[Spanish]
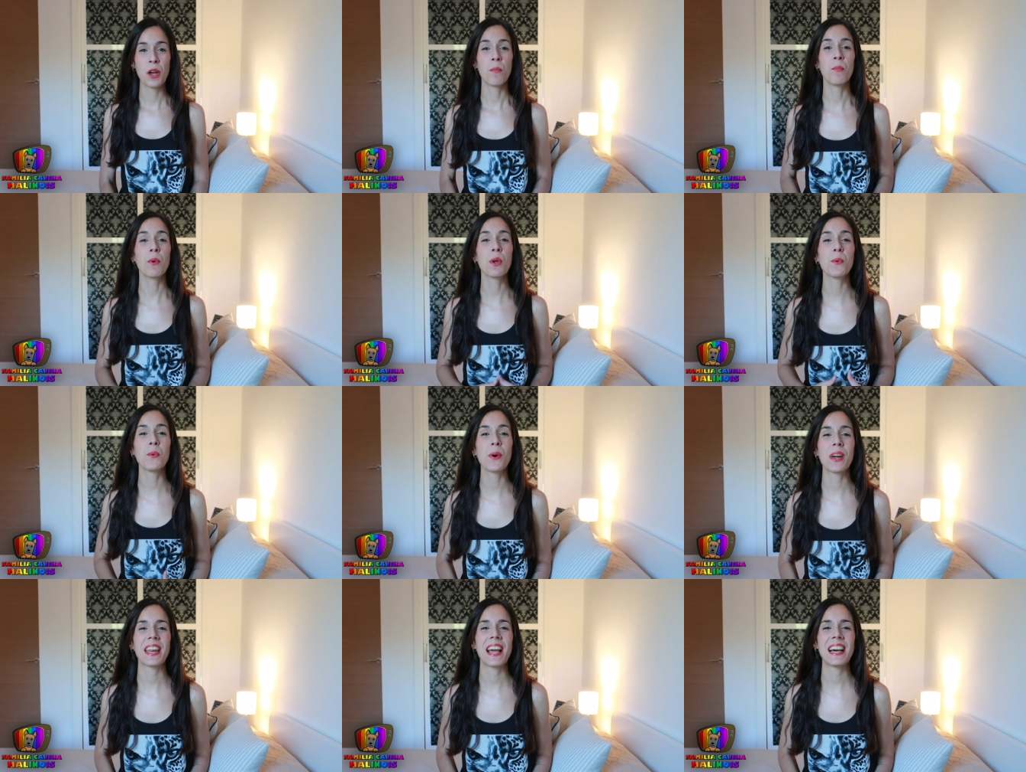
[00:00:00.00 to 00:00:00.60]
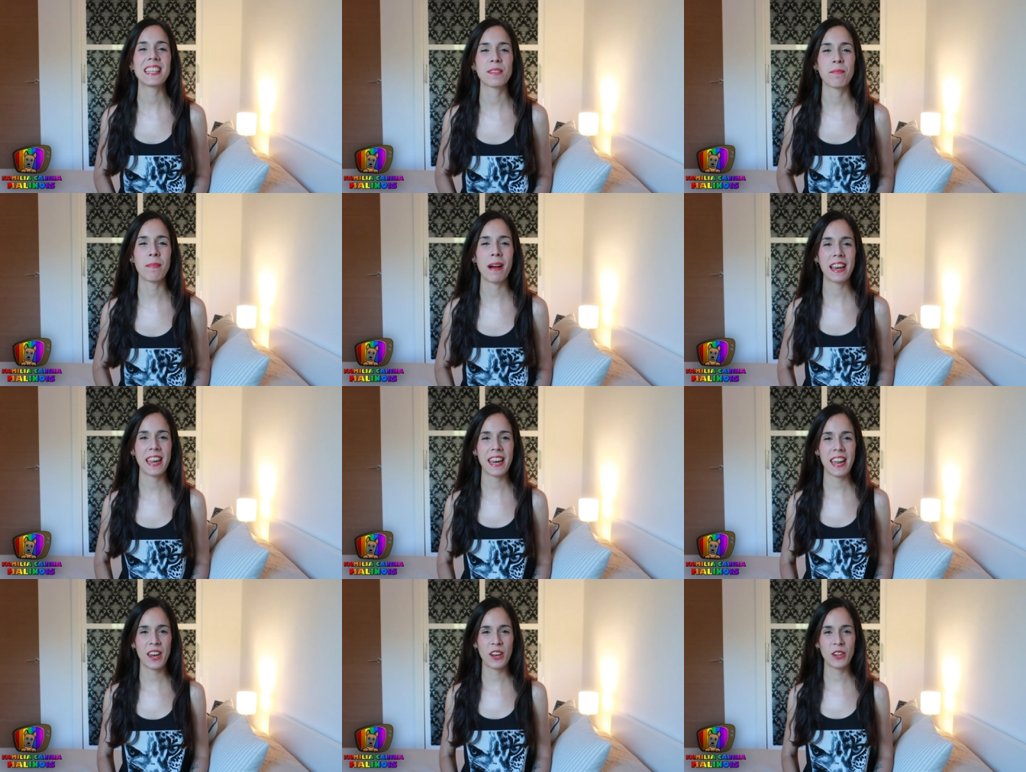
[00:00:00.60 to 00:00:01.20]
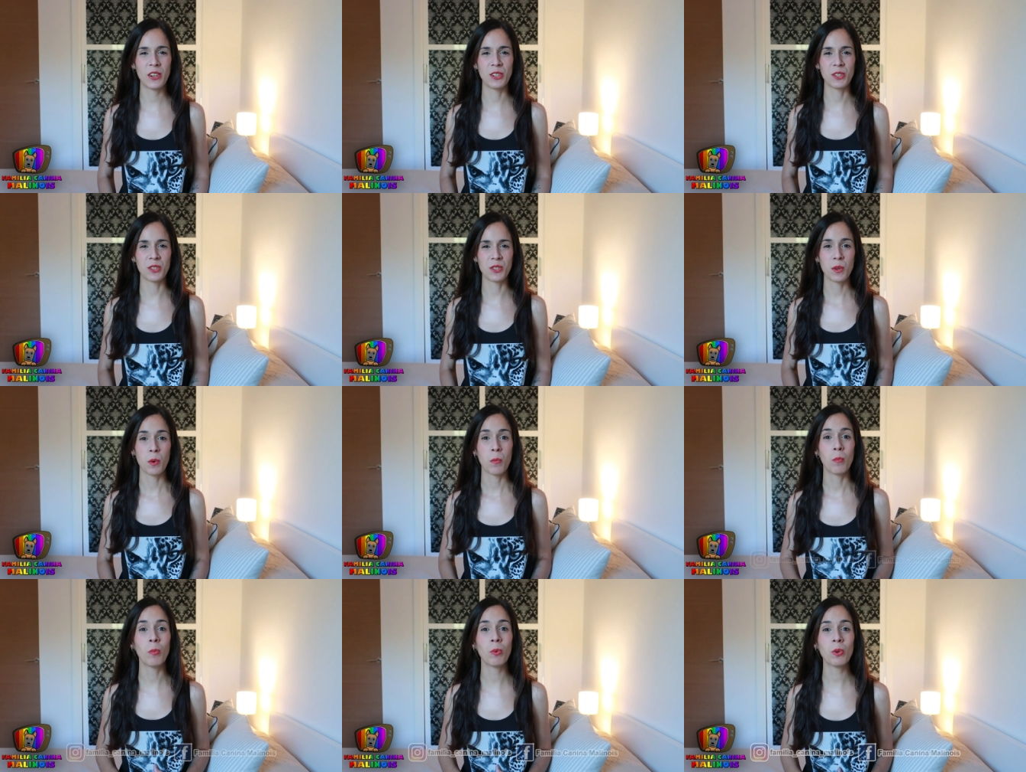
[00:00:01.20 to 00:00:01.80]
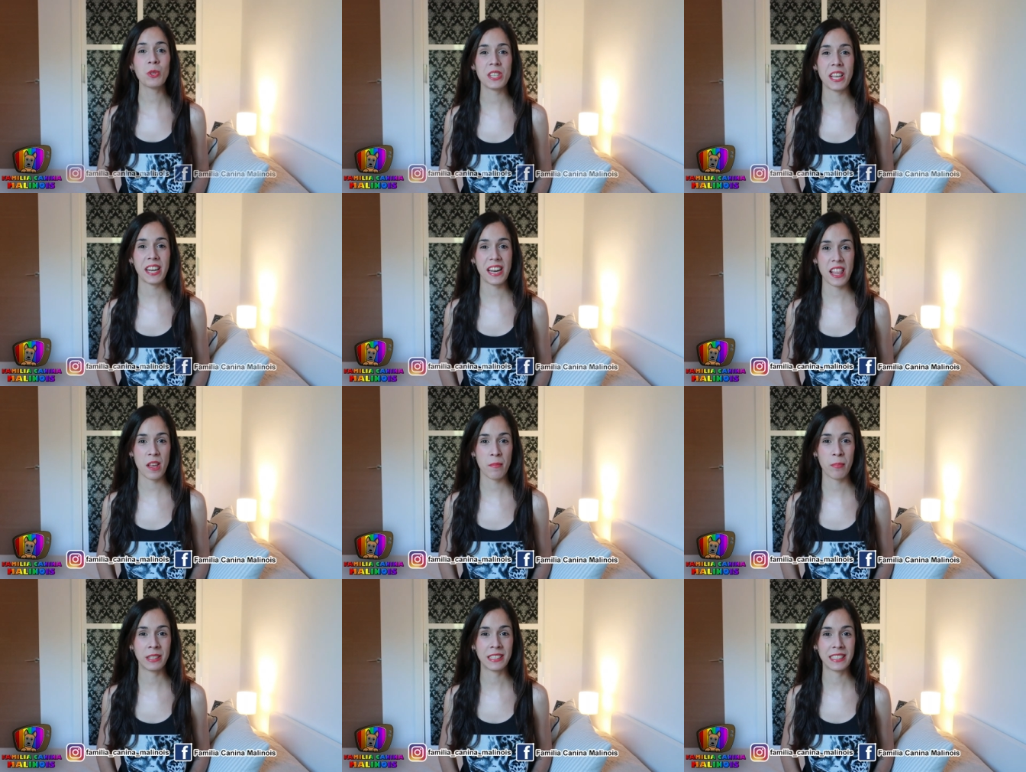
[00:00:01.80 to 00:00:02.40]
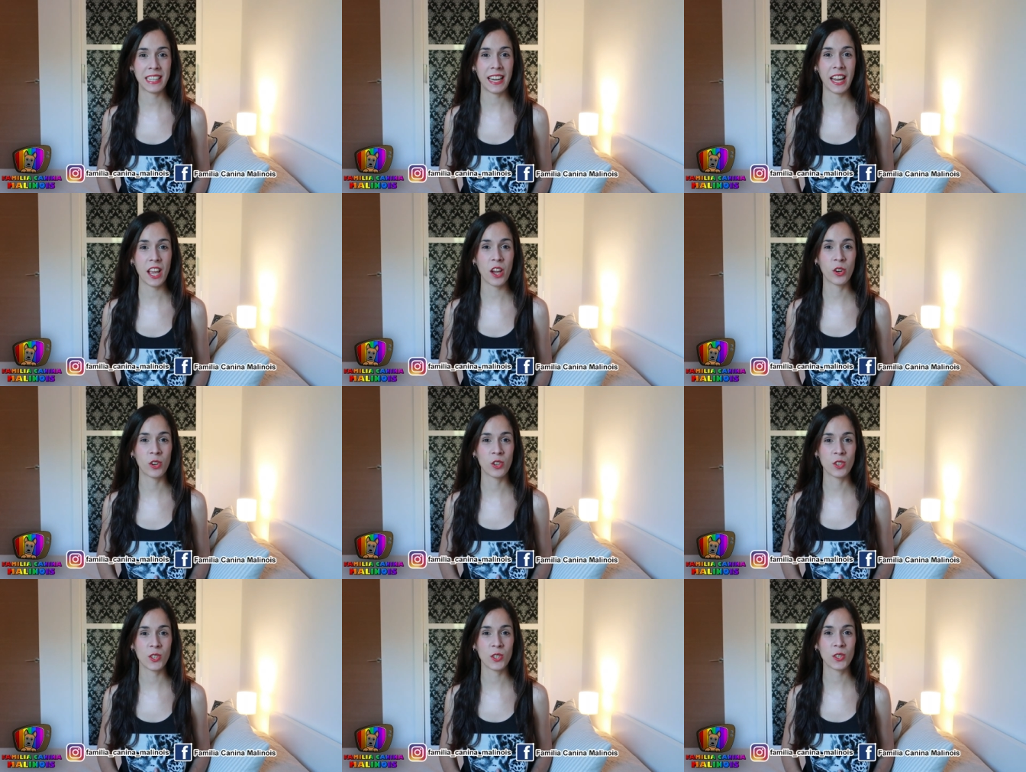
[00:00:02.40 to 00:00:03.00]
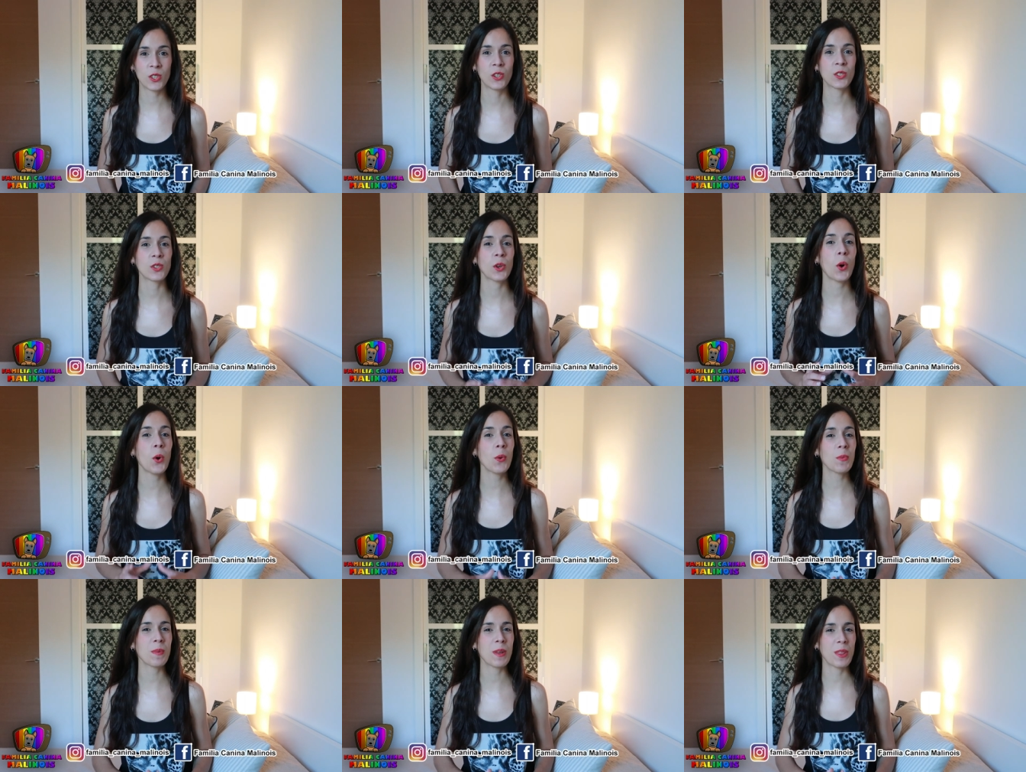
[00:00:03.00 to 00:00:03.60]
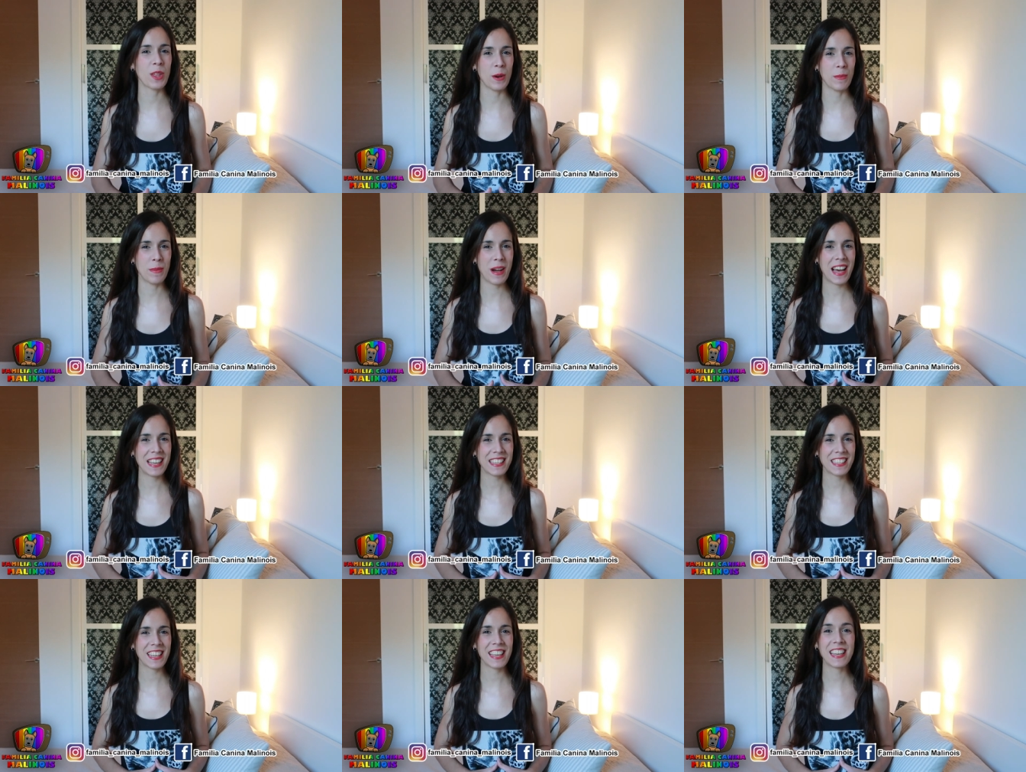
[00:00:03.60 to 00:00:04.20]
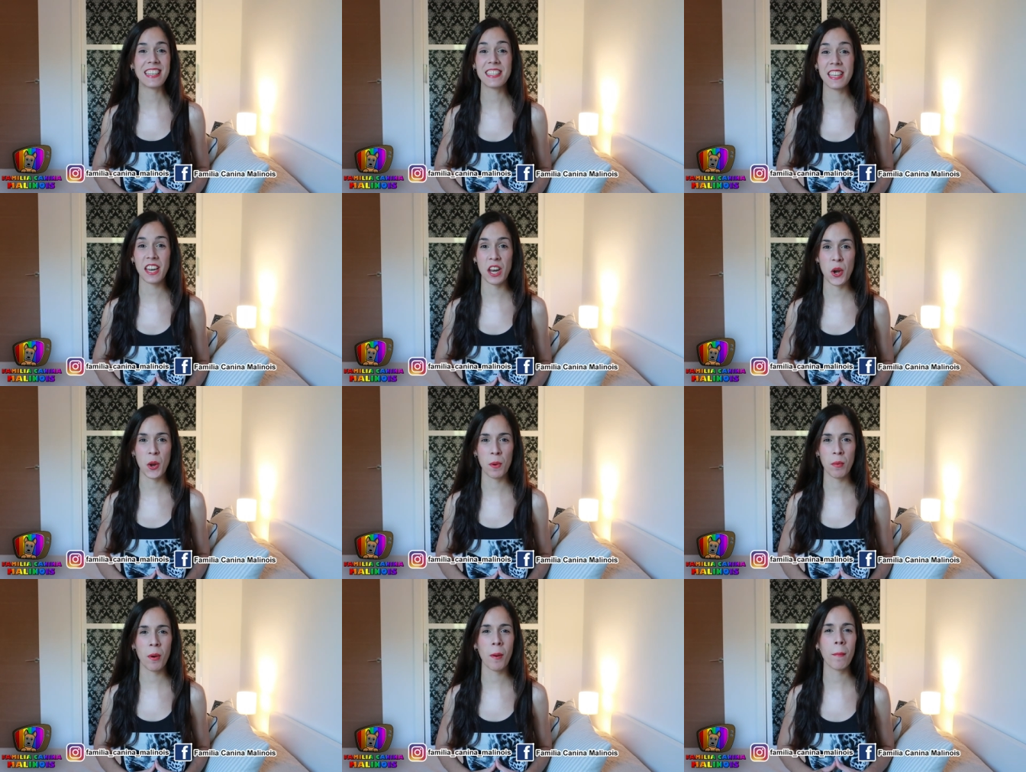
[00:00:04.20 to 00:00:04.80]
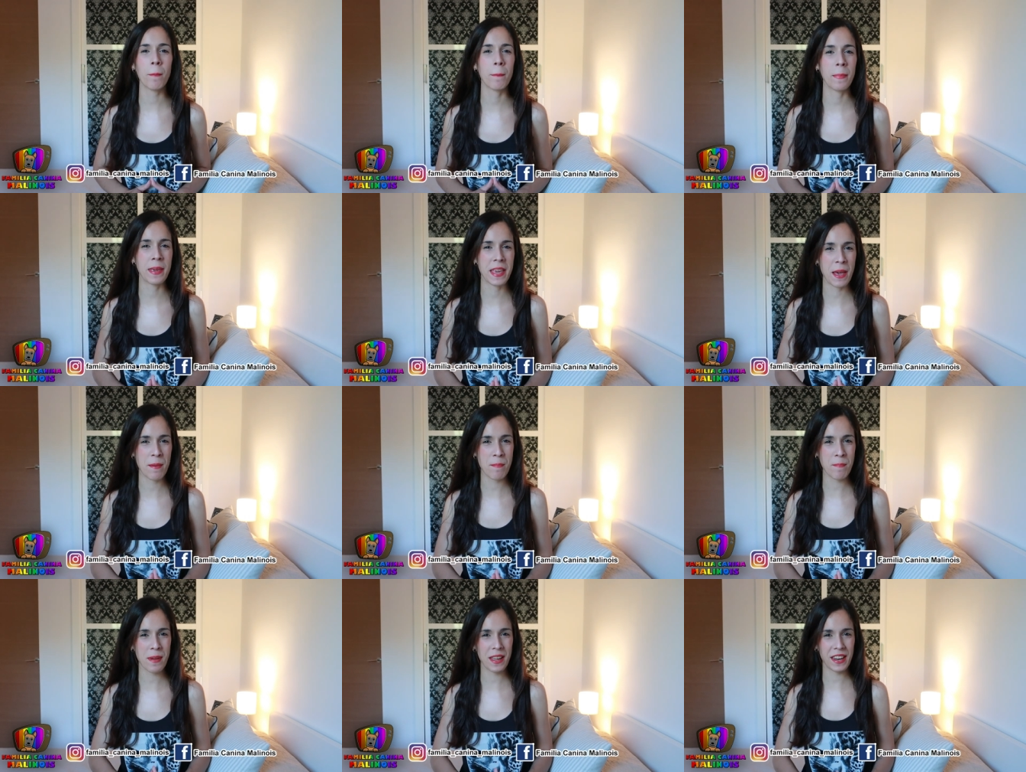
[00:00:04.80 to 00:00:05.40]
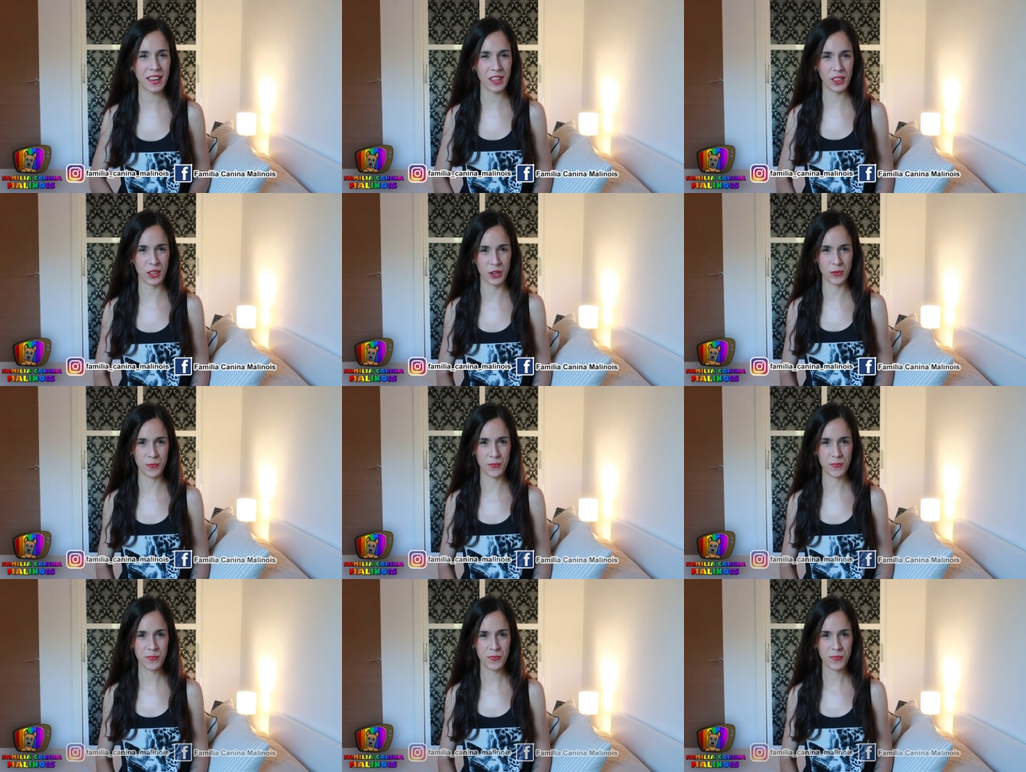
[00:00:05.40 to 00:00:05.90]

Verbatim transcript: Muy buenas Malineros, muchas gracias por estar aquí con nosotros un vídeo más y si eres nuevo, bienvenido.